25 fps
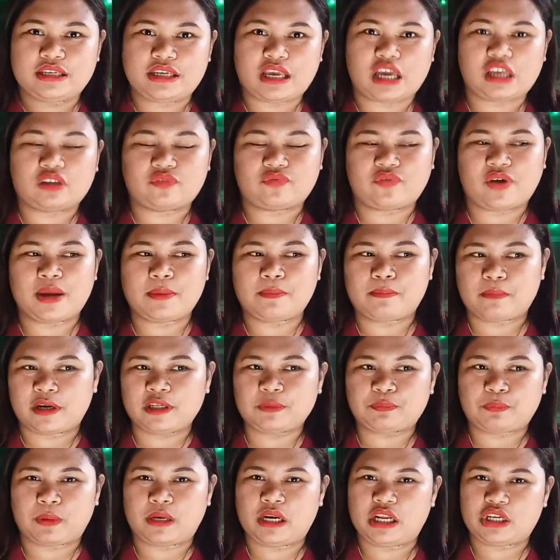Yes, 5
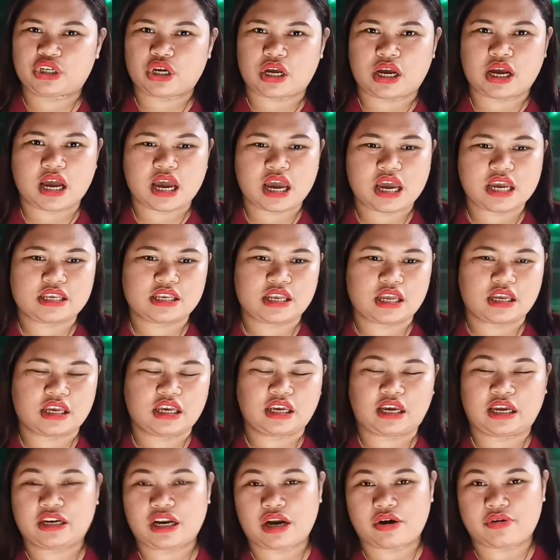months pa na siya guys, hindi
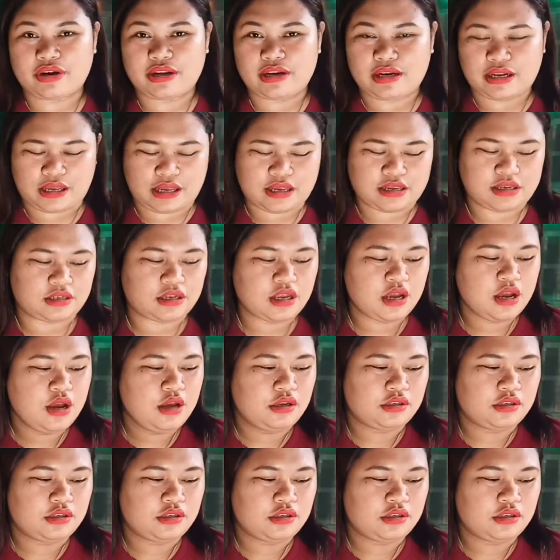ka na-release.